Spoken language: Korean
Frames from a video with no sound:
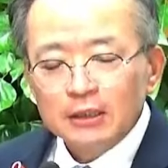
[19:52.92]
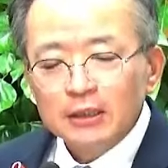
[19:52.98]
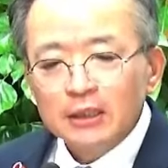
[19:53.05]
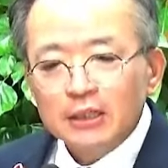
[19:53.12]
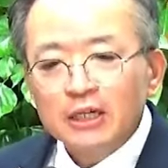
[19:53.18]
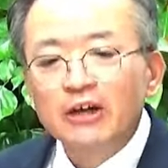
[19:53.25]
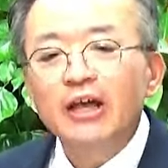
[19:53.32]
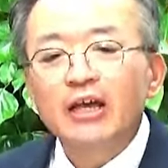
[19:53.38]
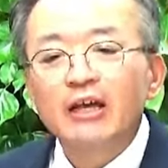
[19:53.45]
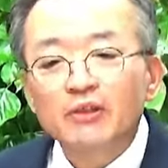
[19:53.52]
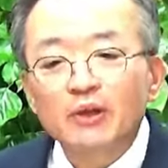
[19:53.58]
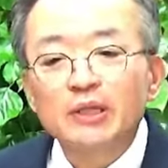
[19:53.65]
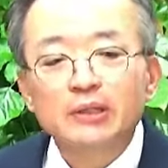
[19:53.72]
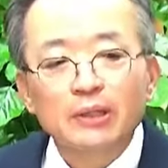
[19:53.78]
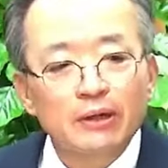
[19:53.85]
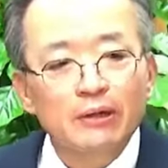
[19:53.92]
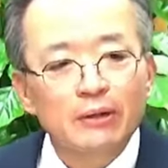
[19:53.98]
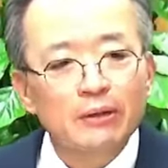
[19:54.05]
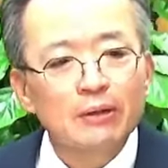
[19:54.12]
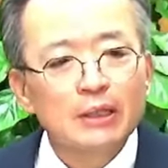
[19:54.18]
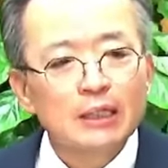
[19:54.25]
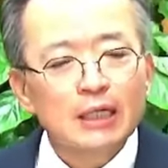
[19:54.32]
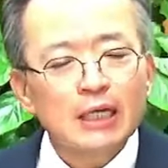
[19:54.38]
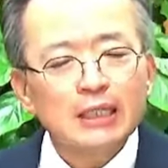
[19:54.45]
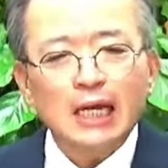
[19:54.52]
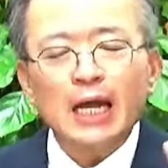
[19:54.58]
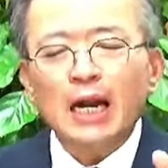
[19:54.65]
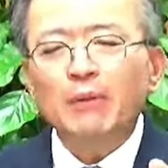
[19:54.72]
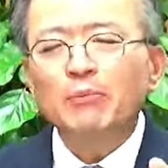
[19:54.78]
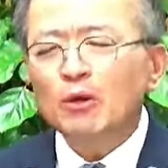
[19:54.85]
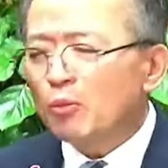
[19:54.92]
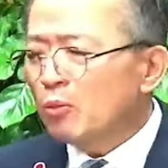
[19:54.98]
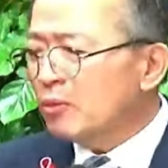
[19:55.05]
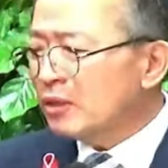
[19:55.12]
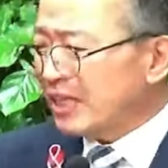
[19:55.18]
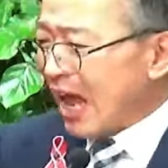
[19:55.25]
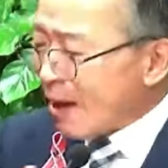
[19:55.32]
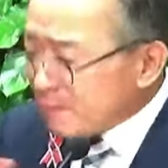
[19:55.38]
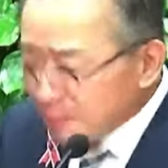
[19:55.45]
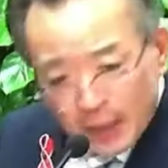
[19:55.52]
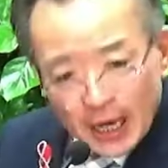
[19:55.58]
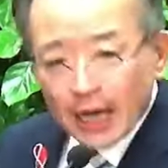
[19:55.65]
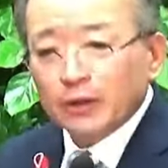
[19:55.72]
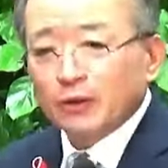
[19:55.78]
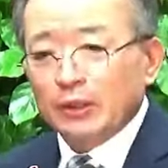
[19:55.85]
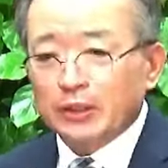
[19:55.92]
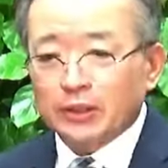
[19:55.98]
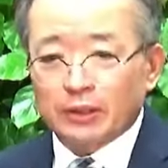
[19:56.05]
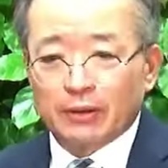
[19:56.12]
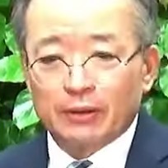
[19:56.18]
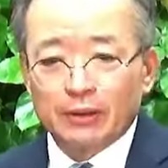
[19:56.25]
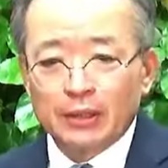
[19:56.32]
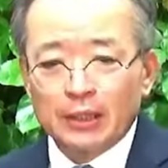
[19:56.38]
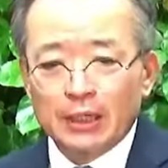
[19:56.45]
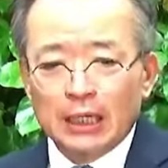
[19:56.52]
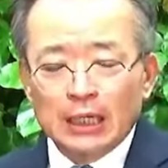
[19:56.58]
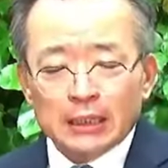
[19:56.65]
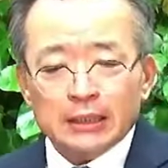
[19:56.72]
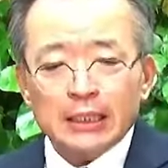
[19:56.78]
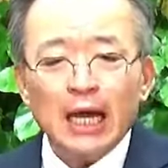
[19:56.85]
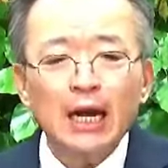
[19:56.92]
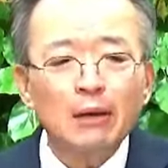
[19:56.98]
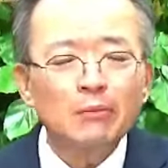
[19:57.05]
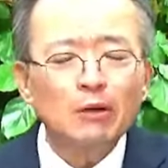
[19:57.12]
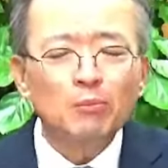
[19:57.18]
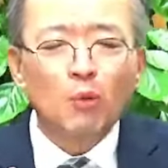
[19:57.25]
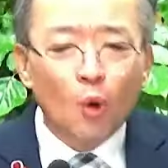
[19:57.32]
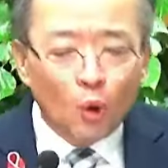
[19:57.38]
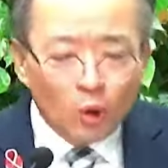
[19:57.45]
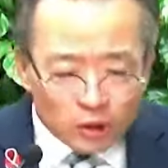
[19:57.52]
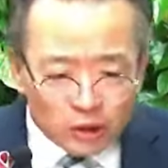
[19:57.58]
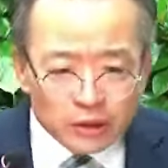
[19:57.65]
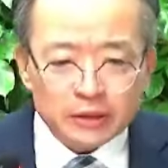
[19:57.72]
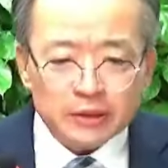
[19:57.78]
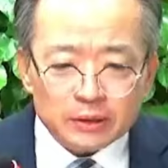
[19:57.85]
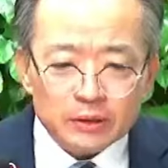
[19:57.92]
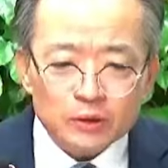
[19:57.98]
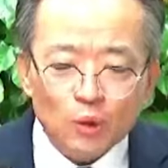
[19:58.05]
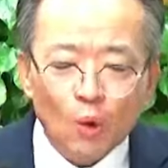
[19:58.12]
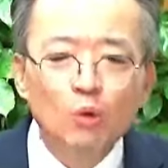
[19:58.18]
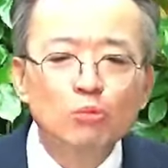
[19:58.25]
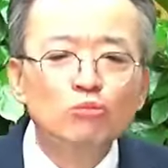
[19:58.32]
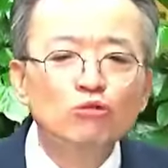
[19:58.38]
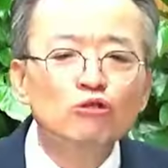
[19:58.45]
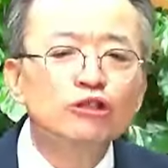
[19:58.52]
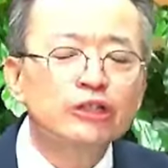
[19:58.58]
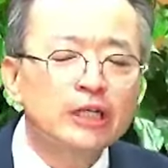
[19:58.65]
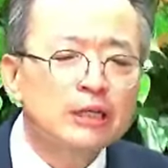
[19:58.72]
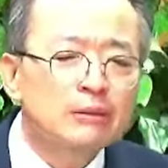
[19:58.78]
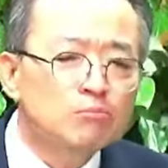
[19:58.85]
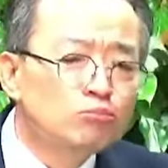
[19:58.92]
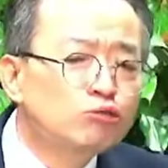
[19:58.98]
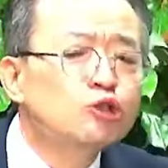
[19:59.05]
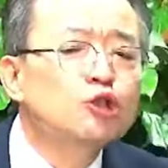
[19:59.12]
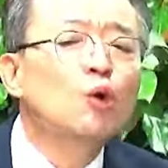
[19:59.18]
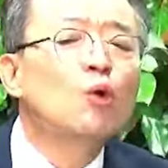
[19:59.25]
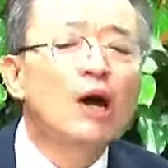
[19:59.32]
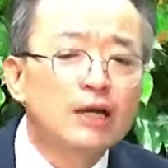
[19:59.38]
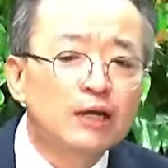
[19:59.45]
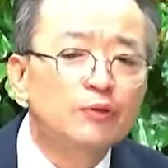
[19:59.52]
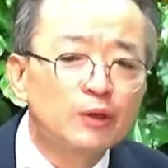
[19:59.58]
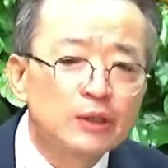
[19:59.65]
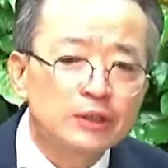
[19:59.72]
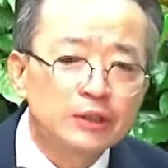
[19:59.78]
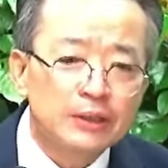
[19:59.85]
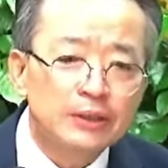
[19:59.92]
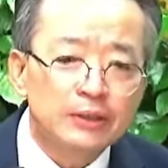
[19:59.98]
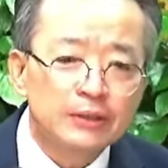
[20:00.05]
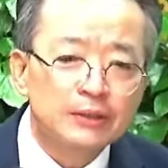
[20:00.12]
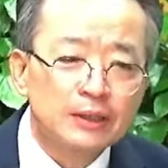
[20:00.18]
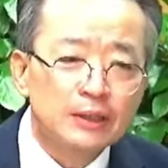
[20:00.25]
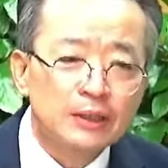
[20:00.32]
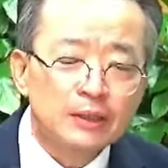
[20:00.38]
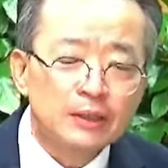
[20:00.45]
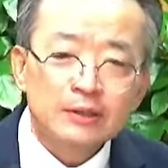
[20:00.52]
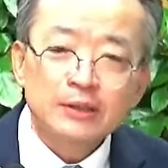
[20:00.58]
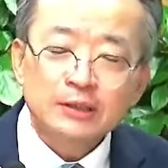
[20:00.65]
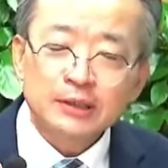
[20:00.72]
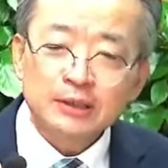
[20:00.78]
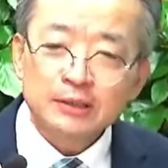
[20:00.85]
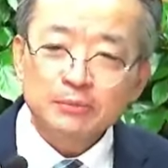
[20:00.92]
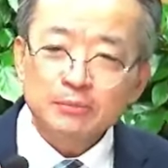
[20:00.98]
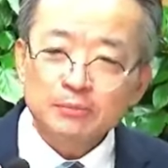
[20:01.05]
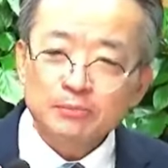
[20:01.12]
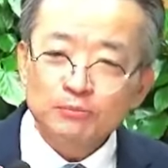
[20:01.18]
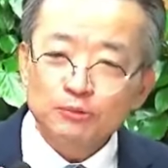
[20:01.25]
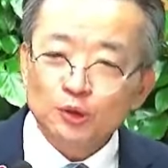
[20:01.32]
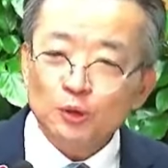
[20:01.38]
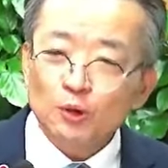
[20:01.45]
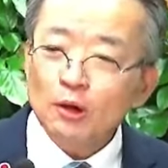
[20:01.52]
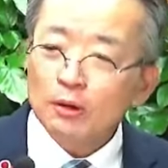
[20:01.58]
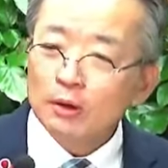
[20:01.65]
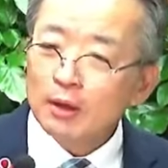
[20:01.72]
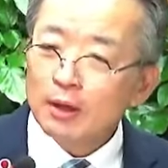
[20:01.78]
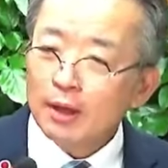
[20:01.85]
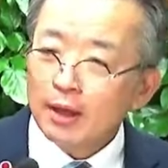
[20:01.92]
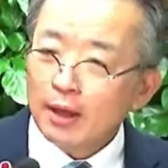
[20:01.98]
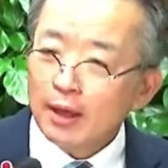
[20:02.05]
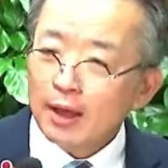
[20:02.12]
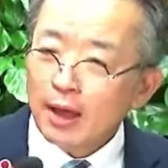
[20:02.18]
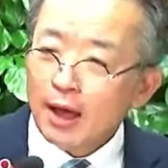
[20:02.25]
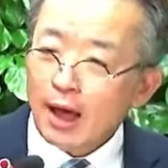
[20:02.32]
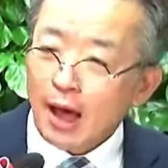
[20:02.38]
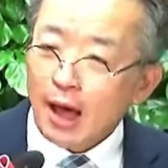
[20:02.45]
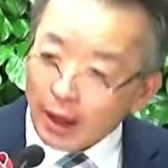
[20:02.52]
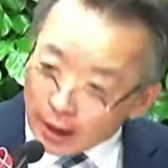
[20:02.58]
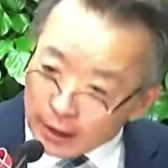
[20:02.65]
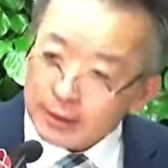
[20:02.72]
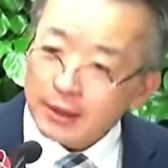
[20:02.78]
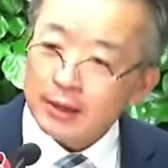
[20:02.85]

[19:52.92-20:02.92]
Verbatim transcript: 그렇게 됐어요. 이게 사람을 보면 다 피하게 돼 있어요. 사람을 모든 동물들이 무서워하게 돼 있어요. 근데 지금 무서워 안 한다는